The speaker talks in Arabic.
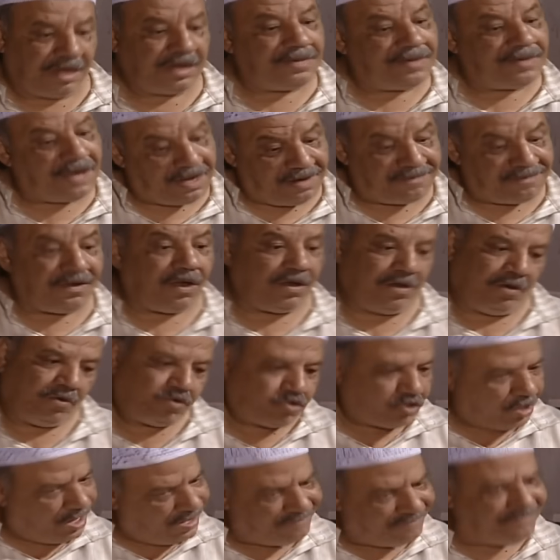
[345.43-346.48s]
انا بعرفها
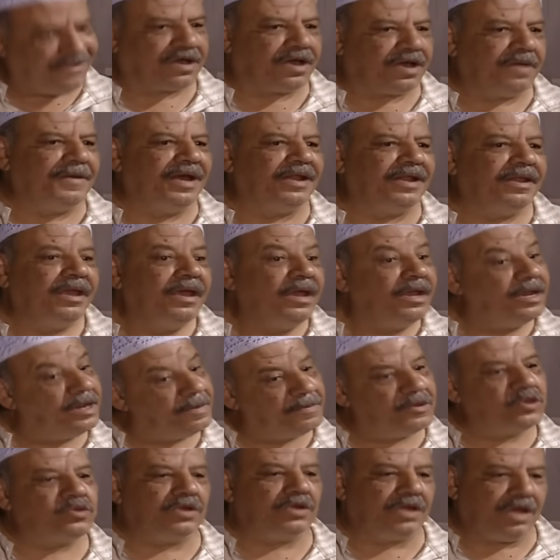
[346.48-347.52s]
وشايفها كمان
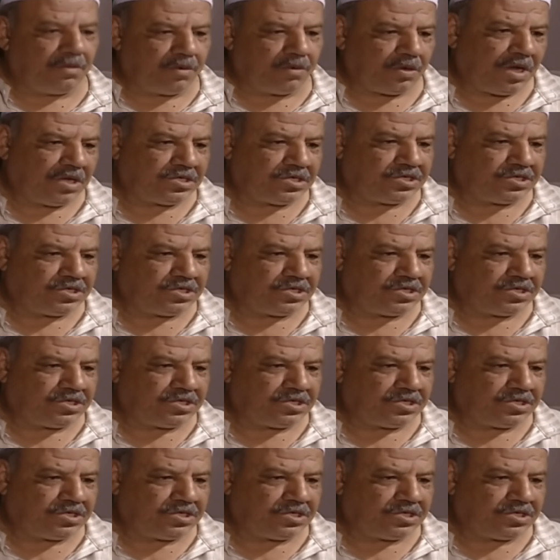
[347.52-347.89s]
لبنته لابو